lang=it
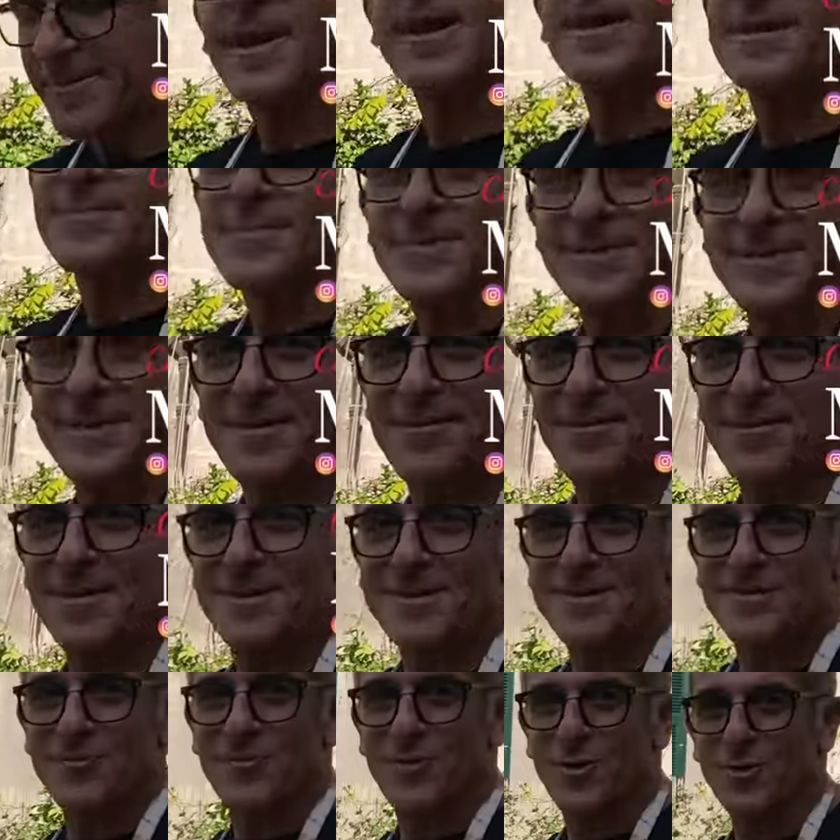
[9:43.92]
qua. Aspettiamo che
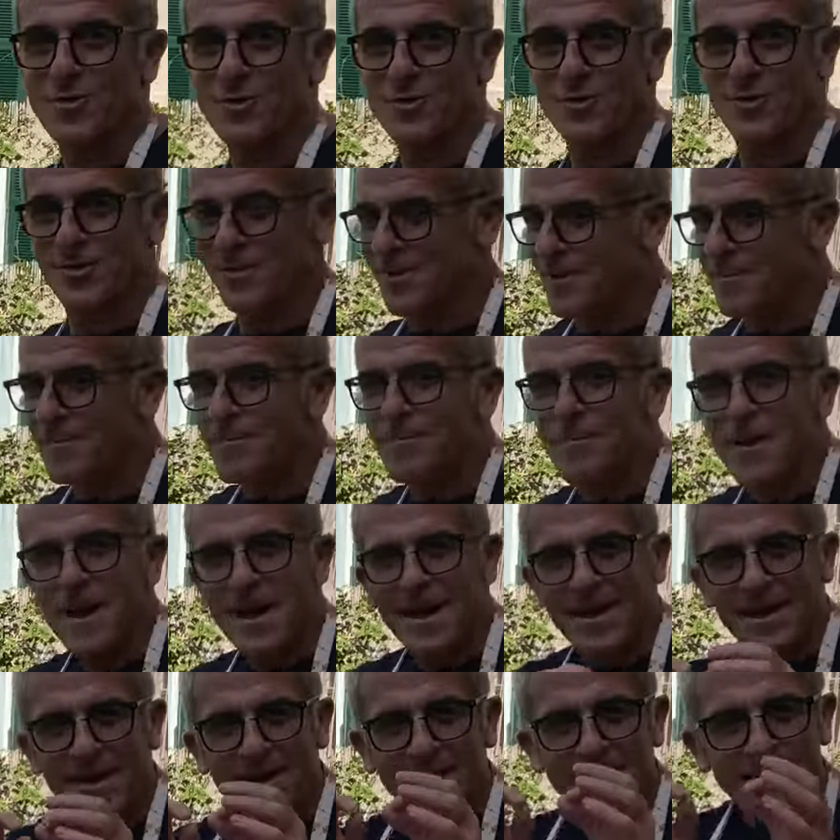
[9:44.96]
si cuociono.
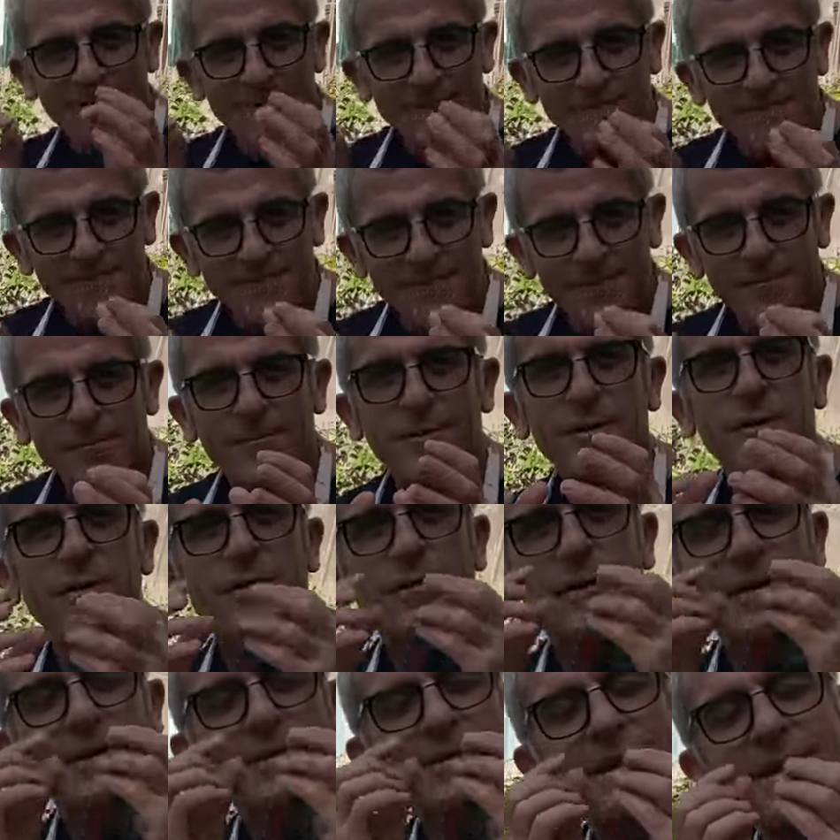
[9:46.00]
Bene. Però
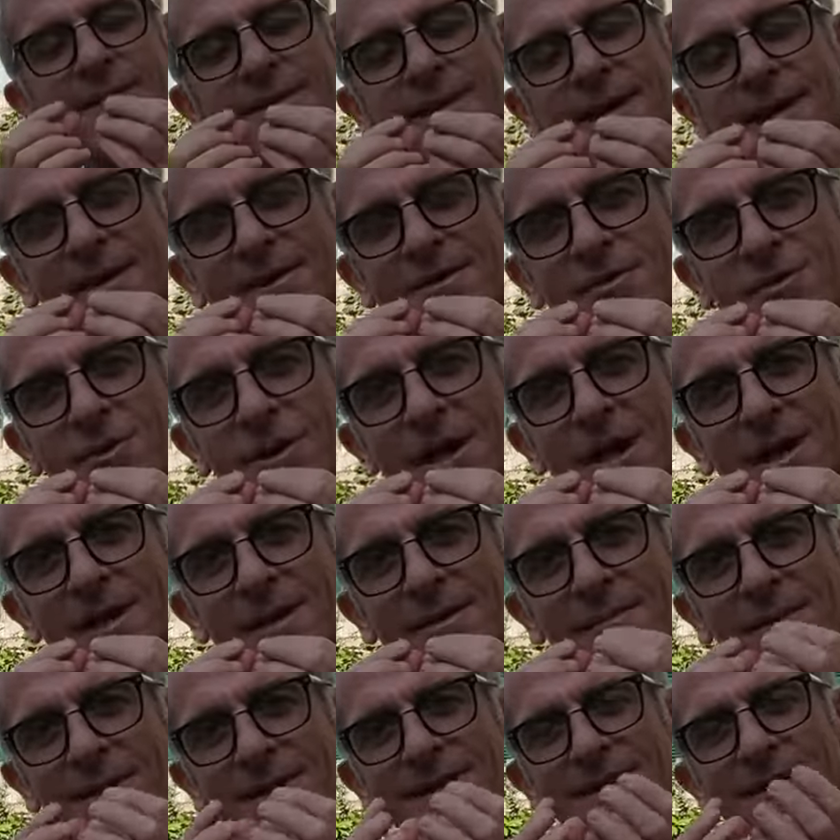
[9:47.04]
dentro
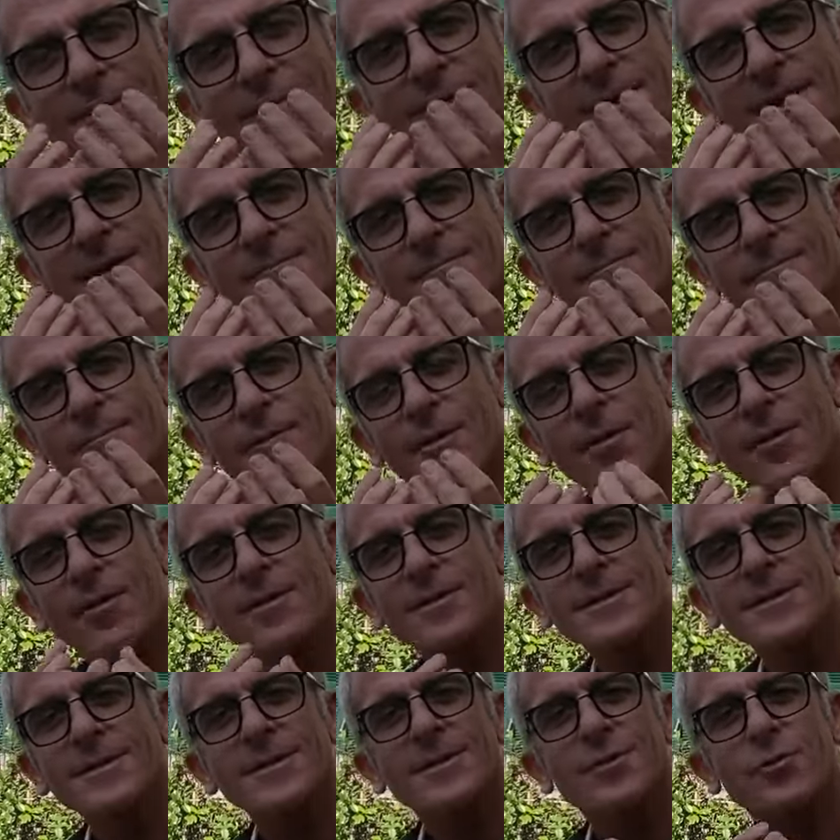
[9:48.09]
l'anima ti rimane un po'
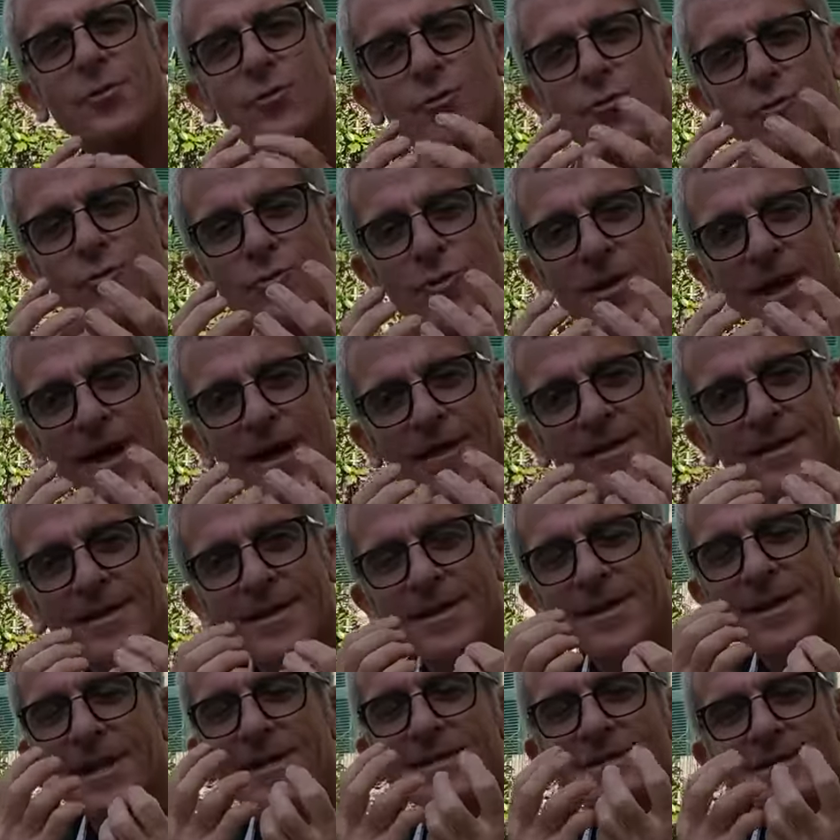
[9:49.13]
cruda,
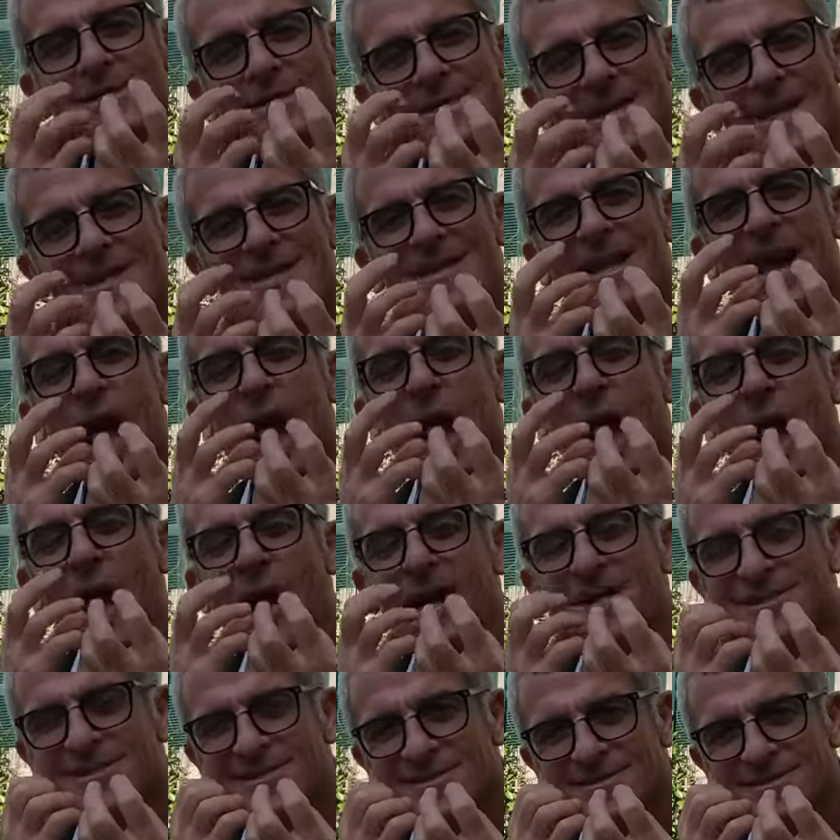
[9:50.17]
che si sente
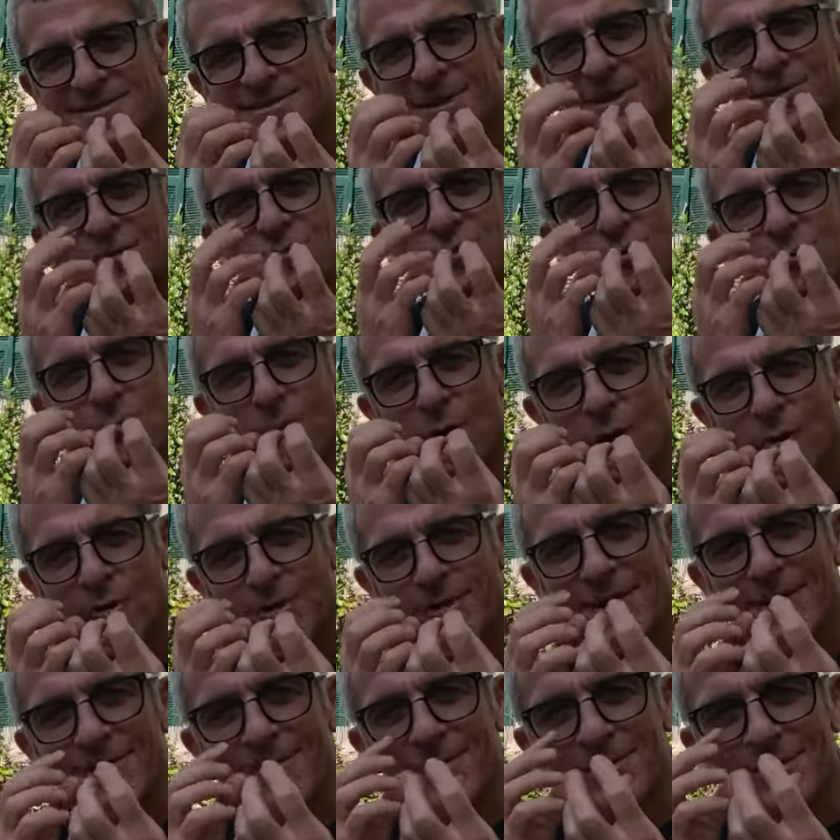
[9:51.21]
quando
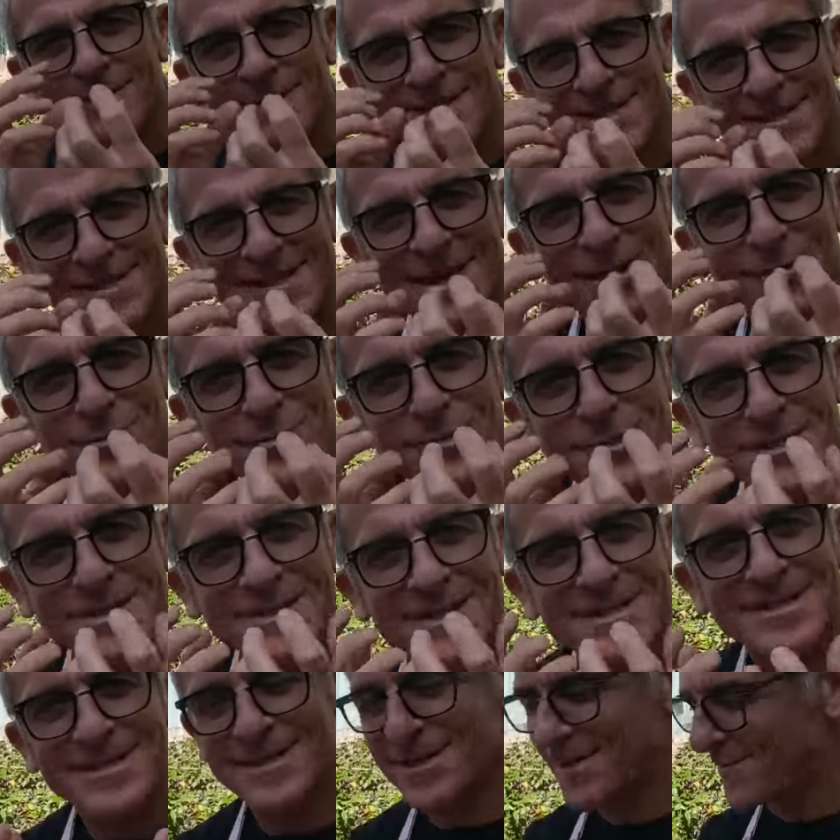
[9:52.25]
mordi, vedi, si sente la
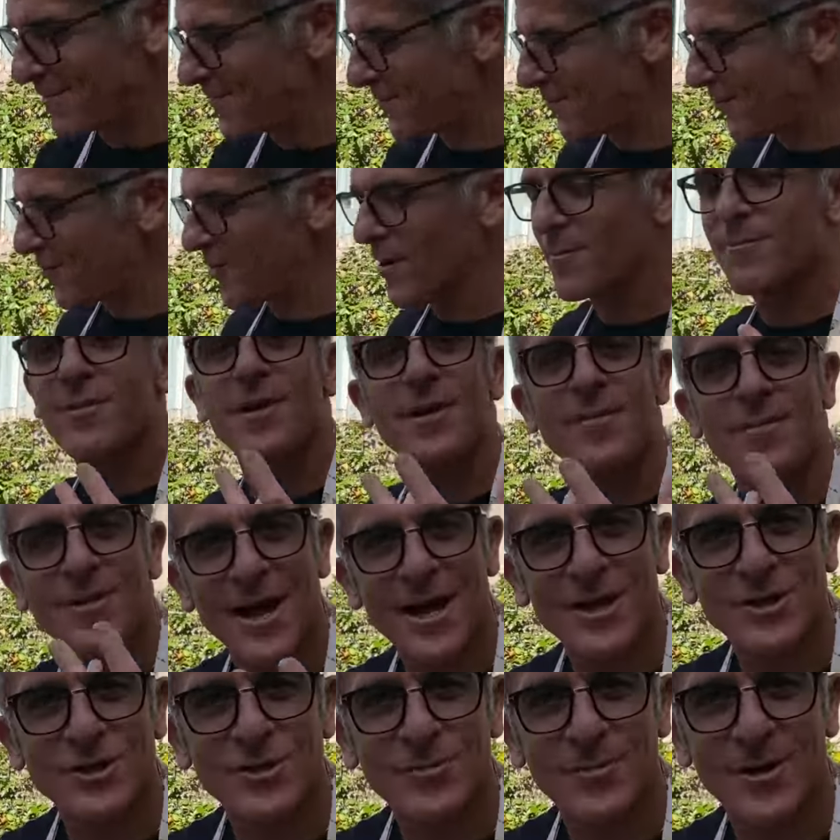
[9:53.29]
consistenza del fungo, a me
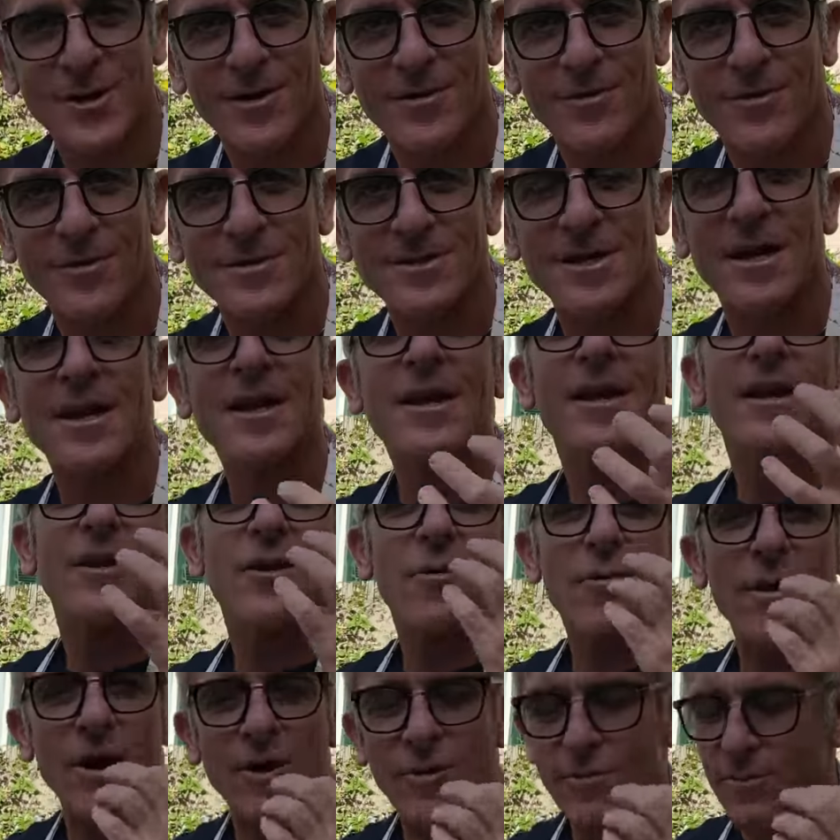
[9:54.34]
piace quella cosa,
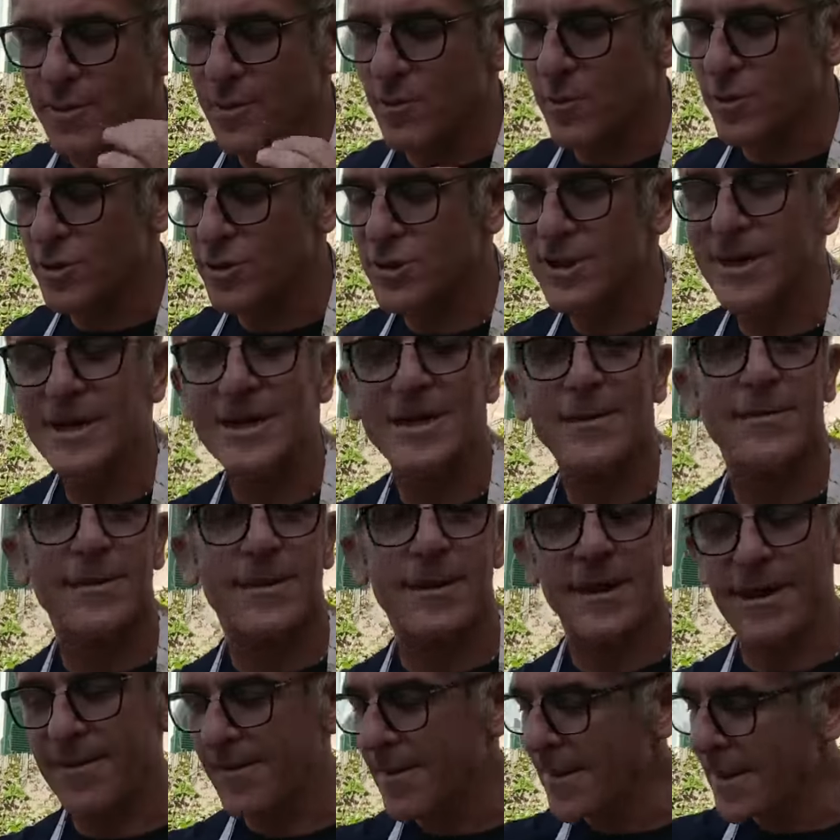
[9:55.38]
no quella roba moscia, anche
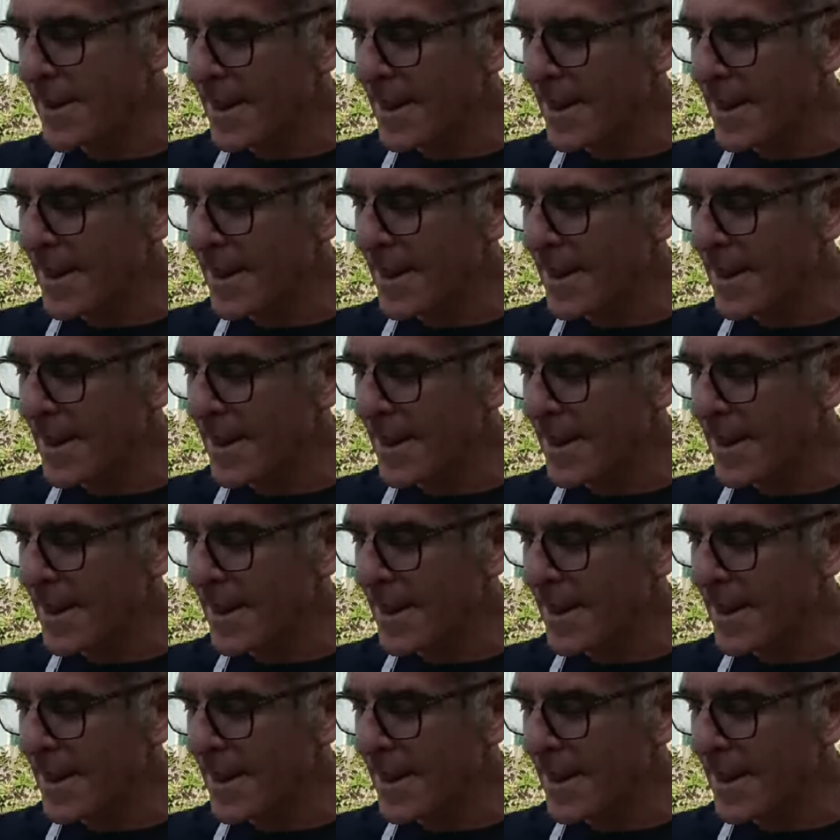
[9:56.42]
perché